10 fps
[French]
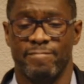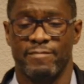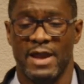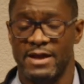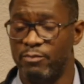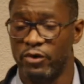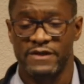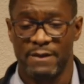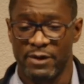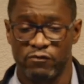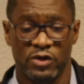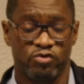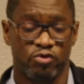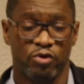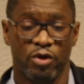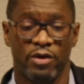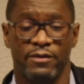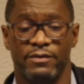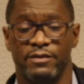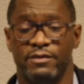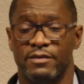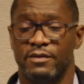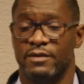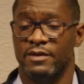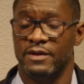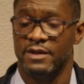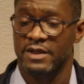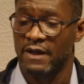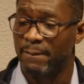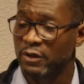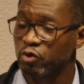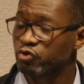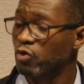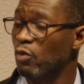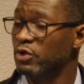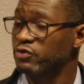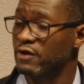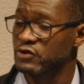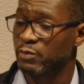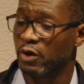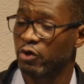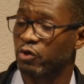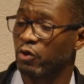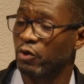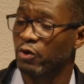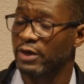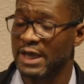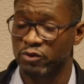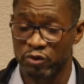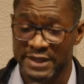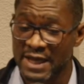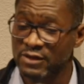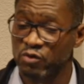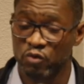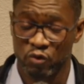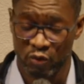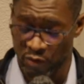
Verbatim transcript: À l'époque, il n'y avait pas de voiture, il n'y avait pas d'autres moyens de transport qu'à dos d'âne ou